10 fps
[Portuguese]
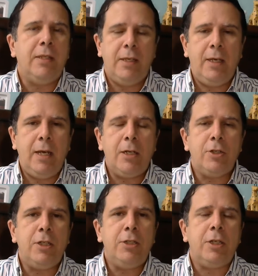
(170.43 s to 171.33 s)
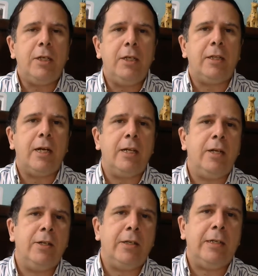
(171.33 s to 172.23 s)
e a gente que está
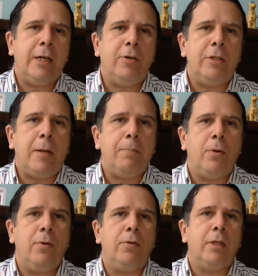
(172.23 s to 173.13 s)
na, na, outra ponta,